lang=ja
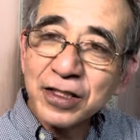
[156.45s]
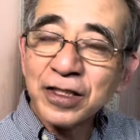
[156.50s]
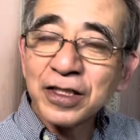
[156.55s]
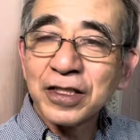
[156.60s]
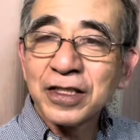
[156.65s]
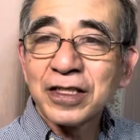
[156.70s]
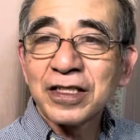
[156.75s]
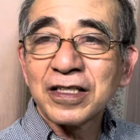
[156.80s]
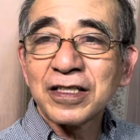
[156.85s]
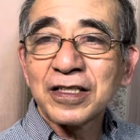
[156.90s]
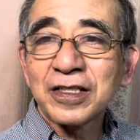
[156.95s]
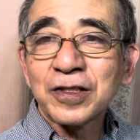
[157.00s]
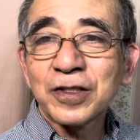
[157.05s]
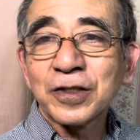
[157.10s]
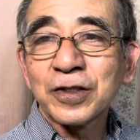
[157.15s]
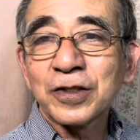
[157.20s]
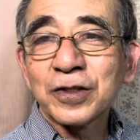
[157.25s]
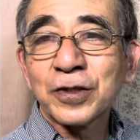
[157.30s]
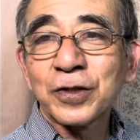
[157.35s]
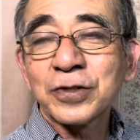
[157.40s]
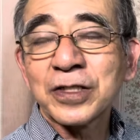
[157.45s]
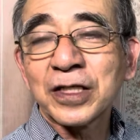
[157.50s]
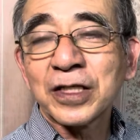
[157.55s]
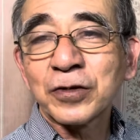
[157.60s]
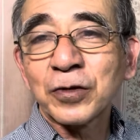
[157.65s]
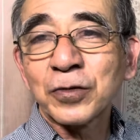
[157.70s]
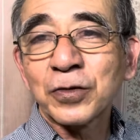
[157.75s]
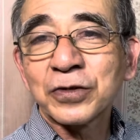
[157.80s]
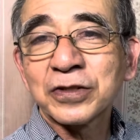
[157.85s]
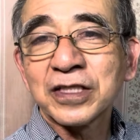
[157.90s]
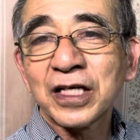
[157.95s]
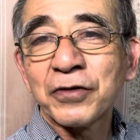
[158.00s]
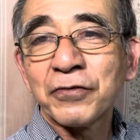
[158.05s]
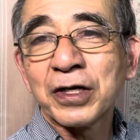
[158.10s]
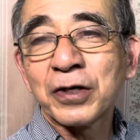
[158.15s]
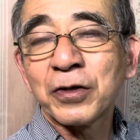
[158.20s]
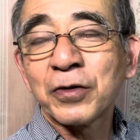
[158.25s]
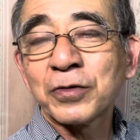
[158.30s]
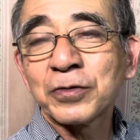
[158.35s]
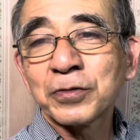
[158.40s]
えー、共産党独裁
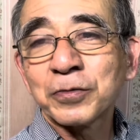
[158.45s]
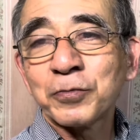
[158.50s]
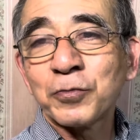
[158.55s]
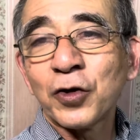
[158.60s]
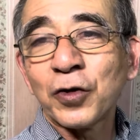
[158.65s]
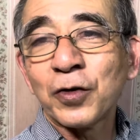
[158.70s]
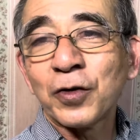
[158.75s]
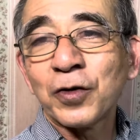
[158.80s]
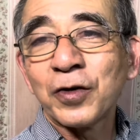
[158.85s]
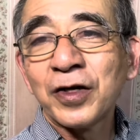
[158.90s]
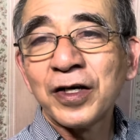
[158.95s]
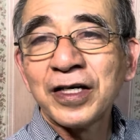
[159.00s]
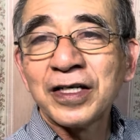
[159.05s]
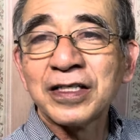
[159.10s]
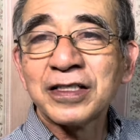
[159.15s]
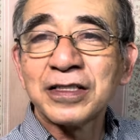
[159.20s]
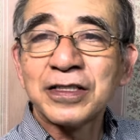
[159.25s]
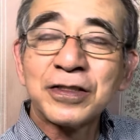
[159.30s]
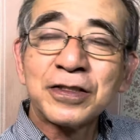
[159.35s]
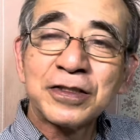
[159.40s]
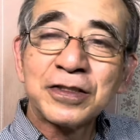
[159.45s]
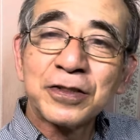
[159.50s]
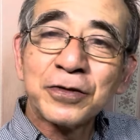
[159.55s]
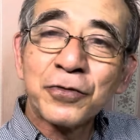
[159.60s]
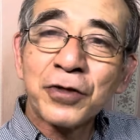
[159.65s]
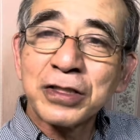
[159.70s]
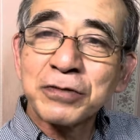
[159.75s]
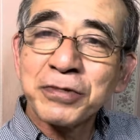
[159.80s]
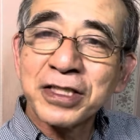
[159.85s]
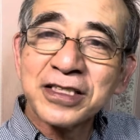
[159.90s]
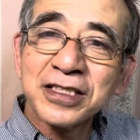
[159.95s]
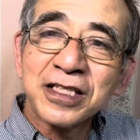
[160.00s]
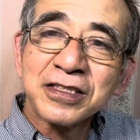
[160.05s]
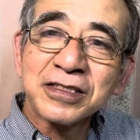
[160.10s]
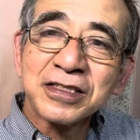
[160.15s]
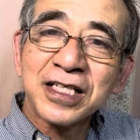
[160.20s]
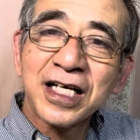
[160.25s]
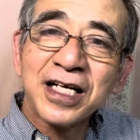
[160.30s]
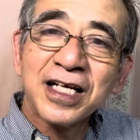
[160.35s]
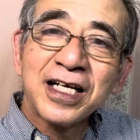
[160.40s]
はもう、う終わるべきで
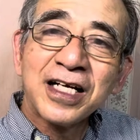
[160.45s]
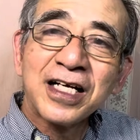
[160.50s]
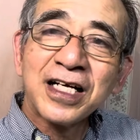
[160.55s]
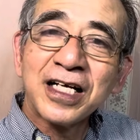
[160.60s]
すね、